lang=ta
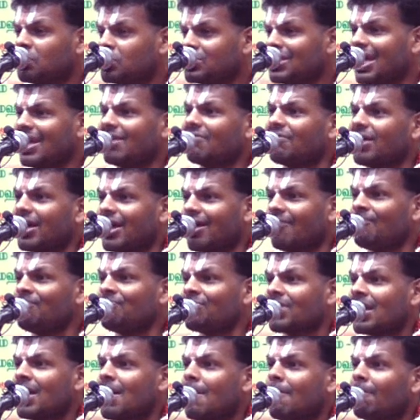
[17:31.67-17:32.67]
முதல் வரம்
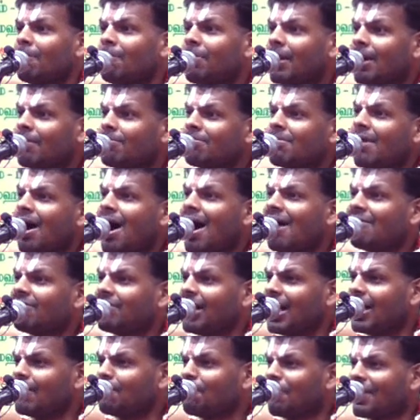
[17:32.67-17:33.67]

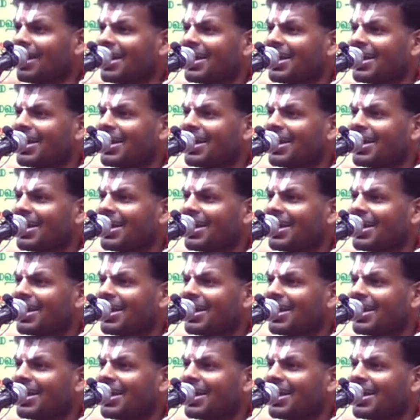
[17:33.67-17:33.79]
பிரம்மாவால்